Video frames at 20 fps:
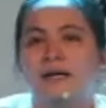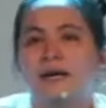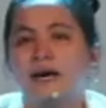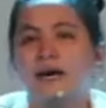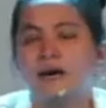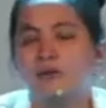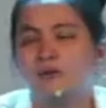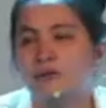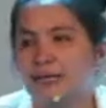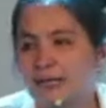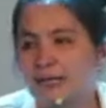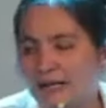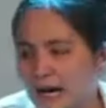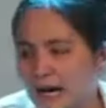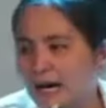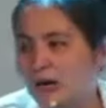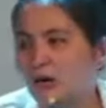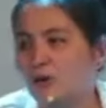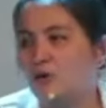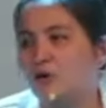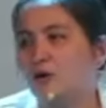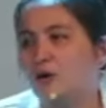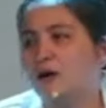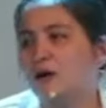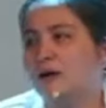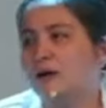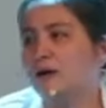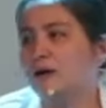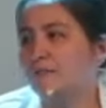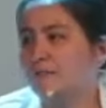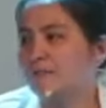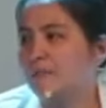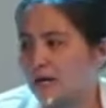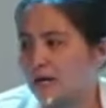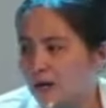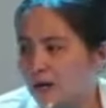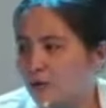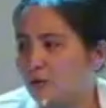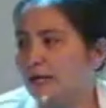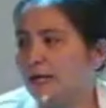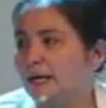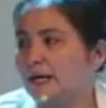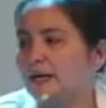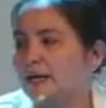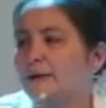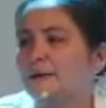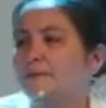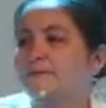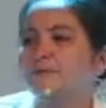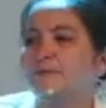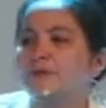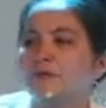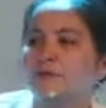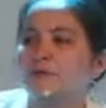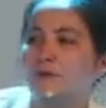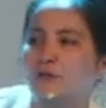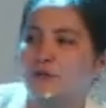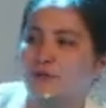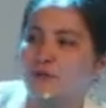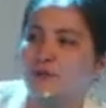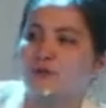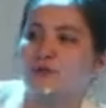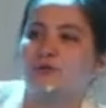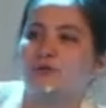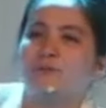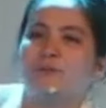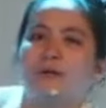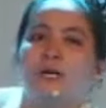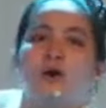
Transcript: Aron ikaw makauli, for you to be